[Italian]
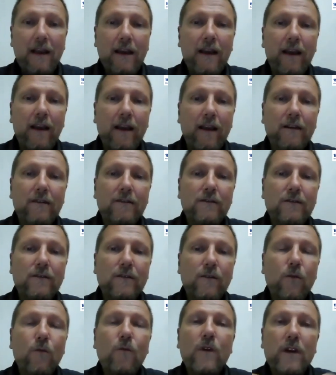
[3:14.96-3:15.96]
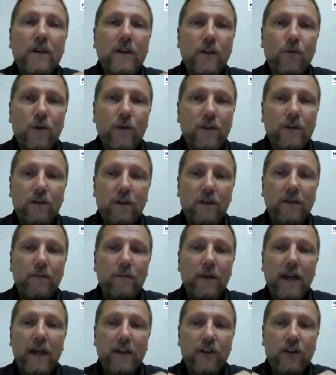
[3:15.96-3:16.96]
è che una situazione
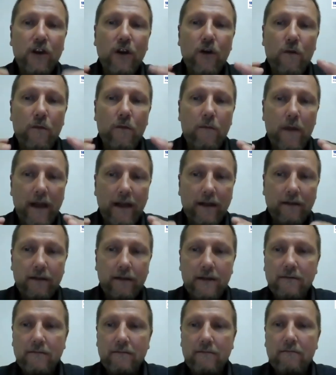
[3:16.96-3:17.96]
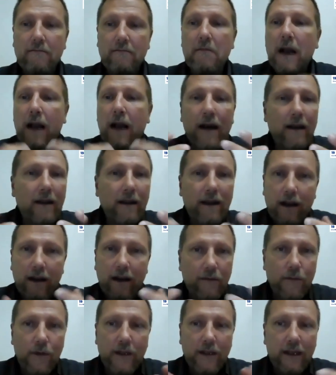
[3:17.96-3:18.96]
di minaccia incombente magari
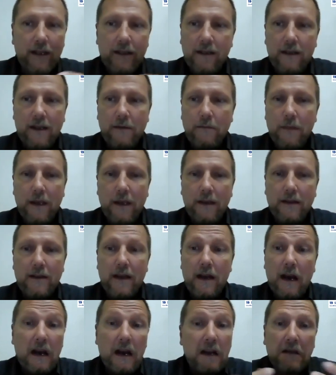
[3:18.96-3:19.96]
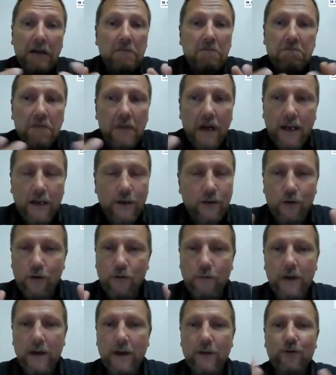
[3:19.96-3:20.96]
alimentata dai media, anche, anche
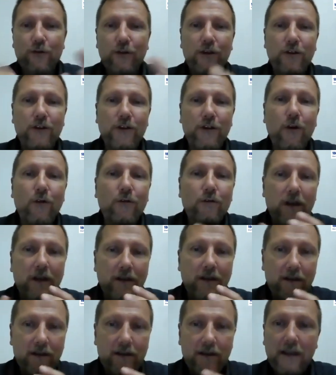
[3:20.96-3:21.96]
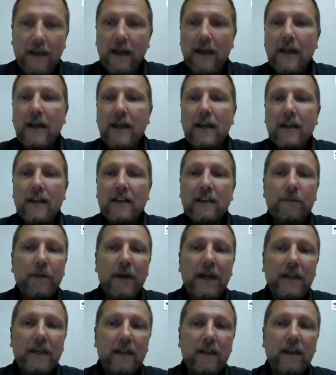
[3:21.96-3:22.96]
solo per ragioni di audience,
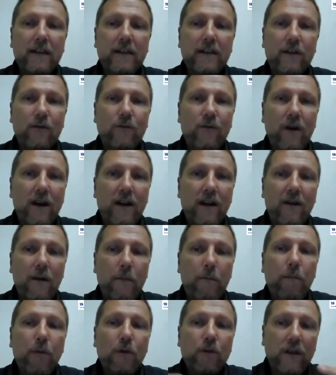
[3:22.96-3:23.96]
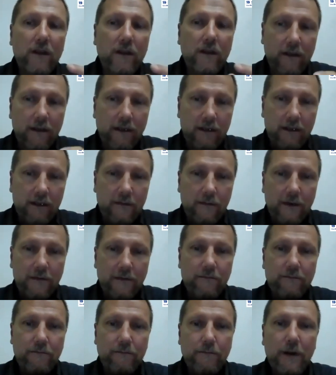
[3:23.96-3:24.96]
si presta ad essere una leva
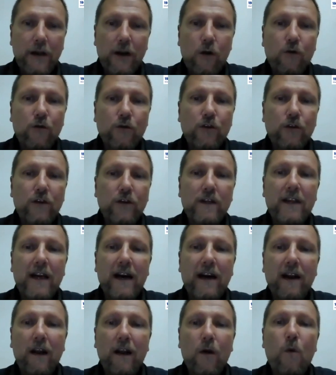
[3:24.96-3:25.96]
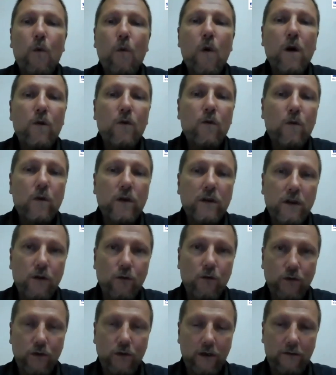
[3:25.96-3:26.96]
potentissima per consolidare qualunque
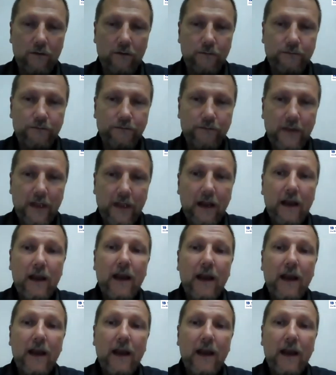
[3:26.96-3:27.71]
esecutivo